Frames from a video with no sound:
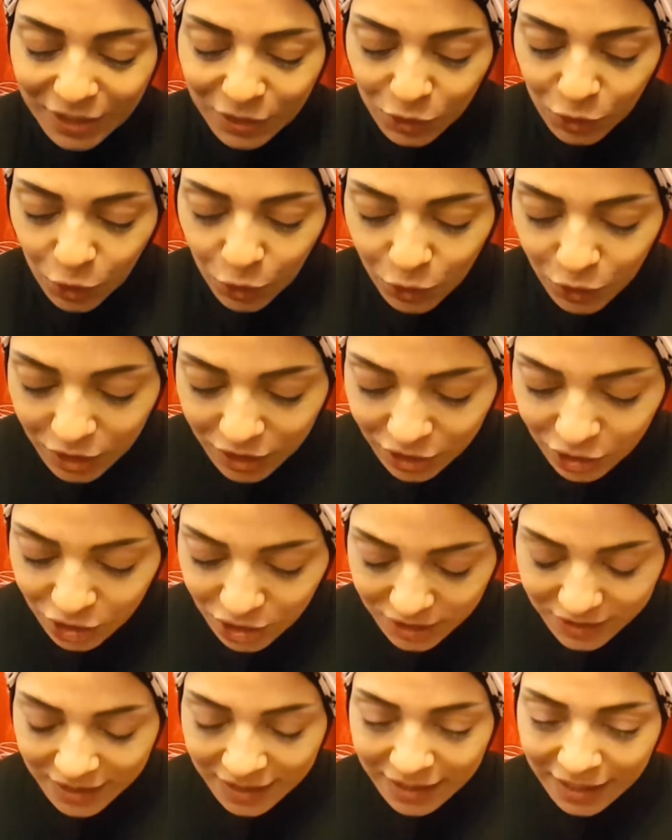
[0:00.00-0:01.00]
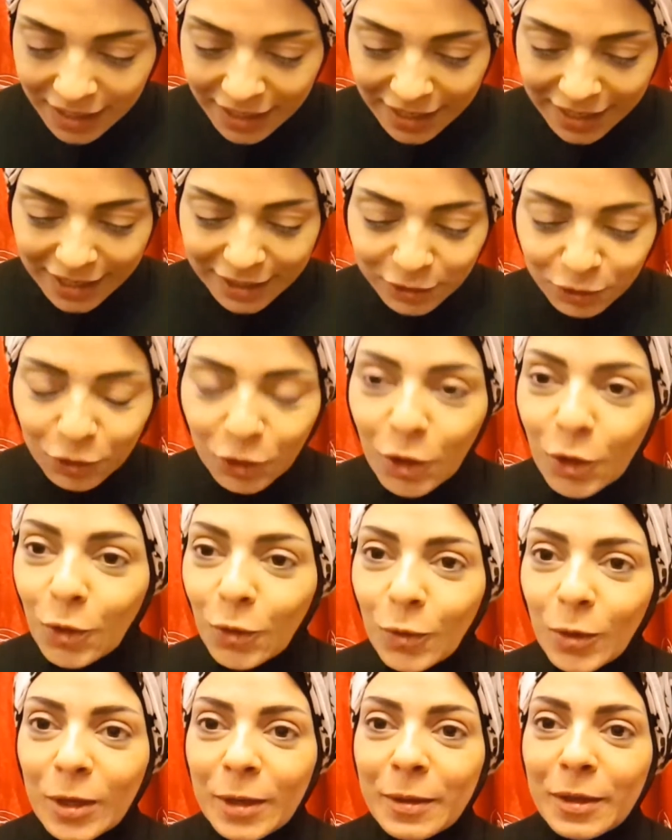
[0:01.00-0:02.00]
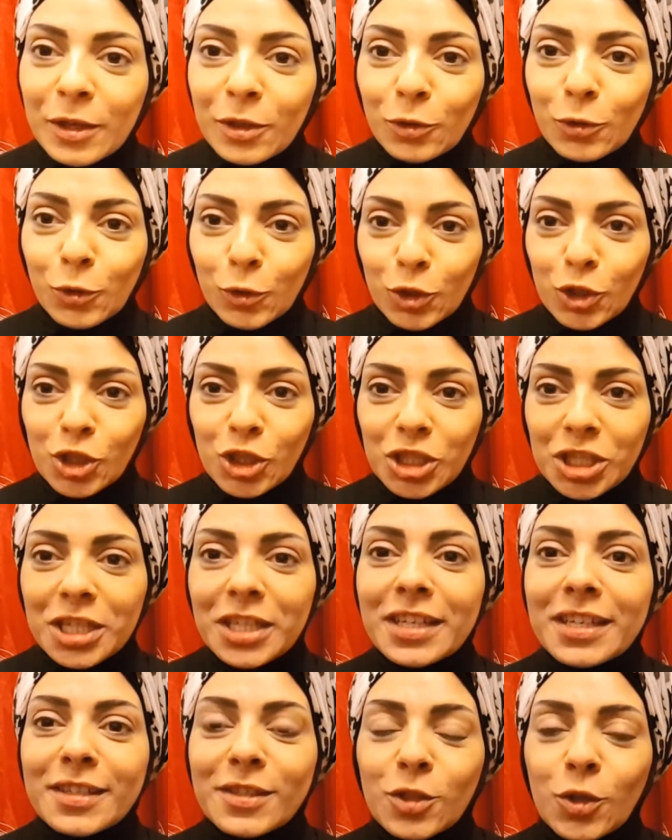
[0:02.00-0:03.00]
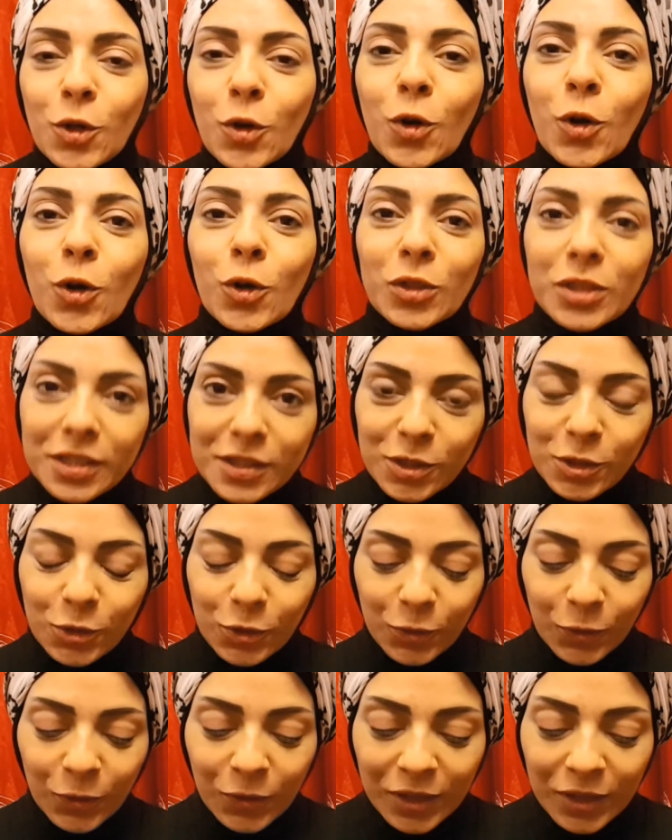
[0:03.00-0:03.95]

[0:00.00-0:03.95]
سو so, الجزان اللي لقيته هو جوتشي سوهو ديسكو